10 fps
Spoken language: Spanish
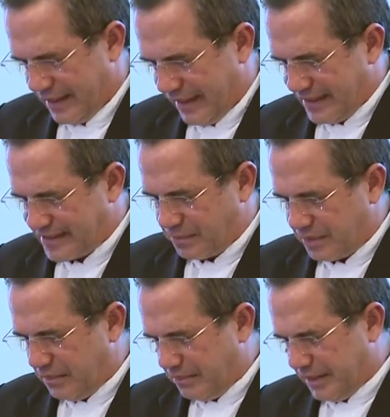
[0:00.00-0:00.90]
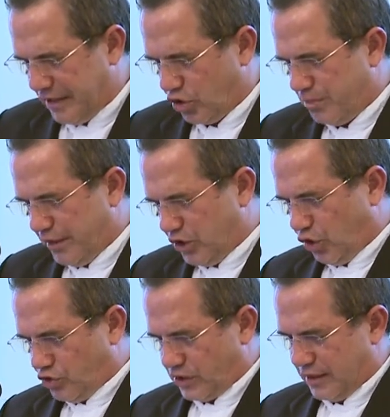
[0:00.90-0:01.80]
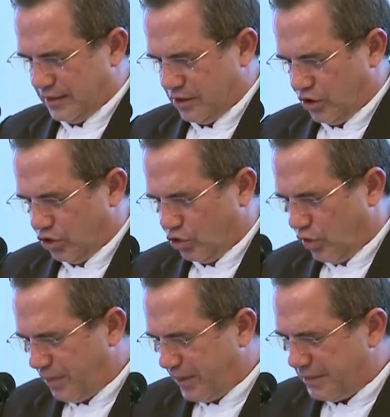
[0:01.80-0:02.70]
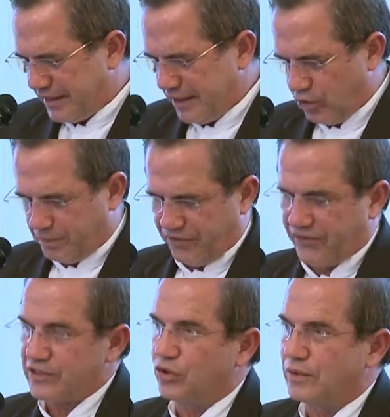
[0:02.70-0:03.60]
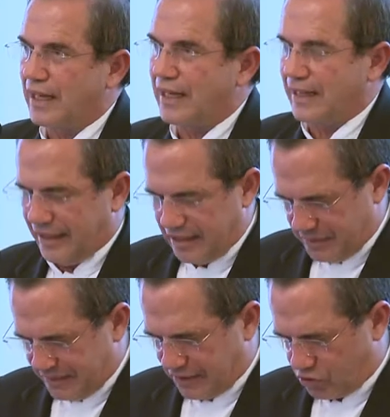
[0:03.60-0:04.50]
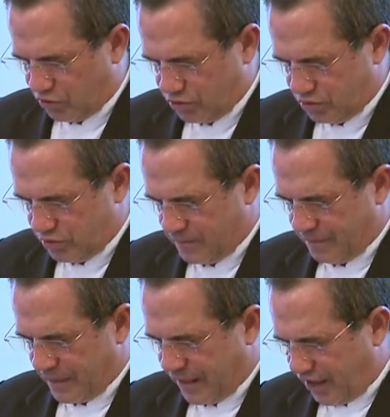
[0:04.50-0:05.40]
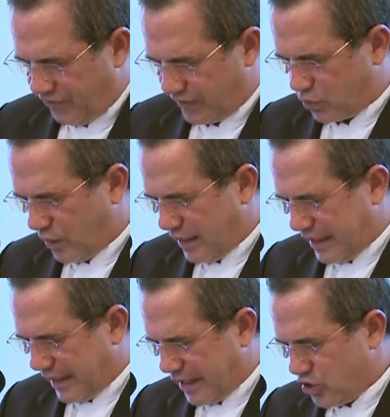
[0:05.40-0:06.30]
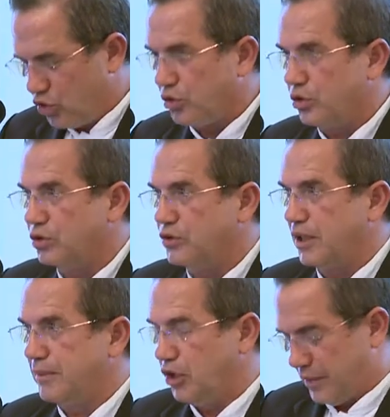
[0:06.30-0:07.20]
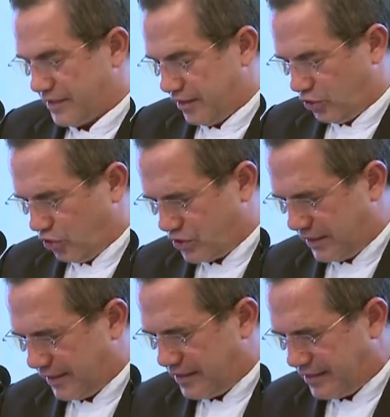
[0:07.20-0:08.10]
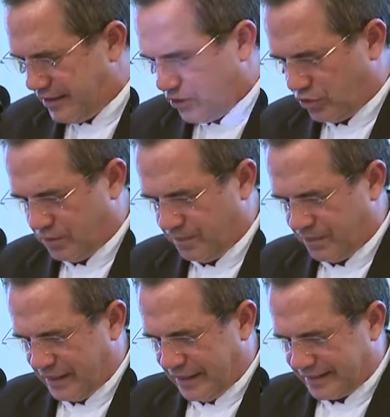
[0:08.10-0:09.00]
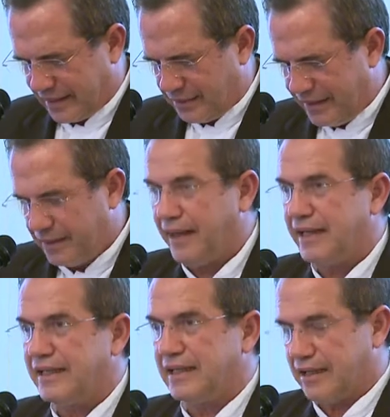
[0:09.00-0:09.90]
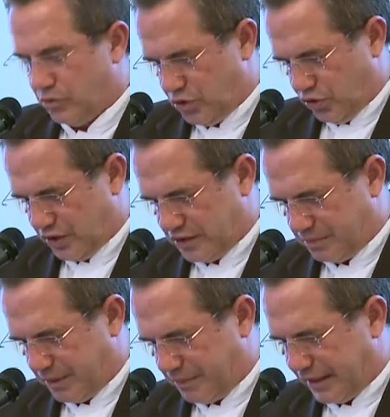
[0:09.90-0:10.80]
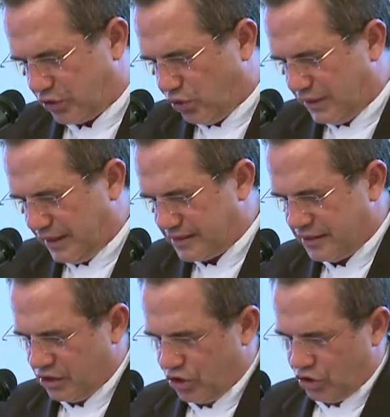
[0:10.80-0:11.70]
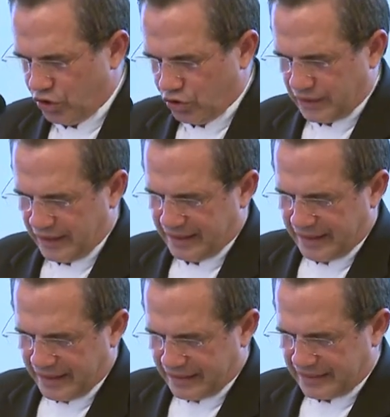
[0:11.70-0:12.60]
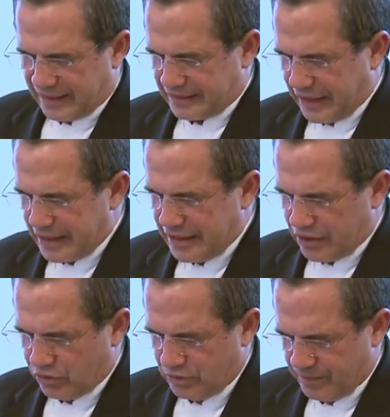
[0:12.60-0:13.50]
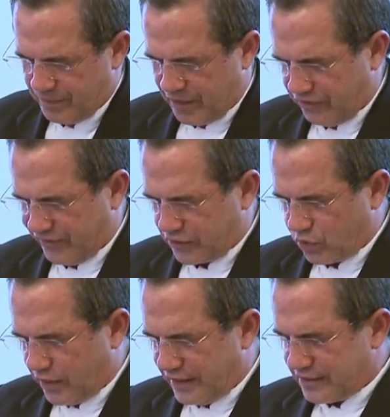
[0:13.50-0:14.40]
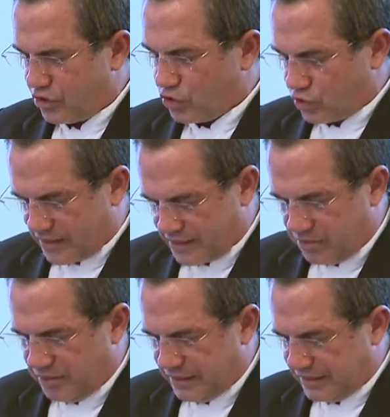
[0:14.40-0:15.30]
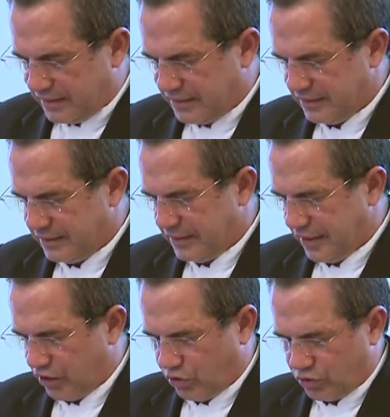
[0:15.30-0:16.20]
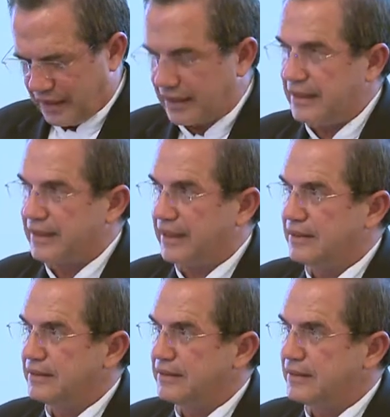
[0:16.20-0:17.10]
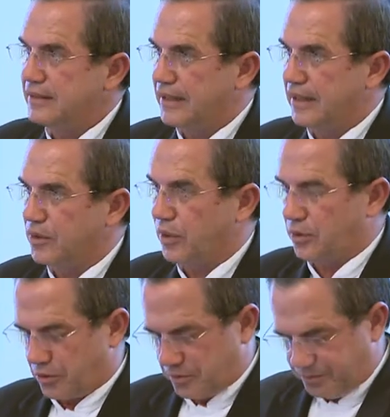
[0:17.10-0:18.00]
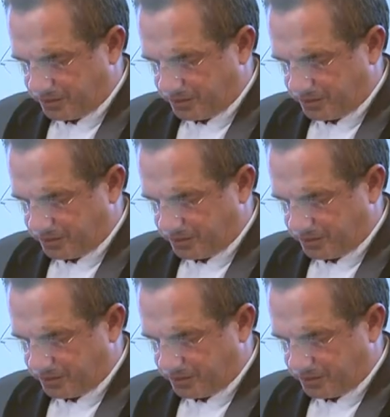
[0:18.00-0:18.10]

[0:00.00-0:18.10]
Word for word: en septiembre del 2012 nos ha permitido perfeccionar la delimitación efectuada en el año de 1985 a través de varias reuniones preparatorias y otras de carácter técnico efectuadas sucesivamente en Costa Rica y en el Ecuador.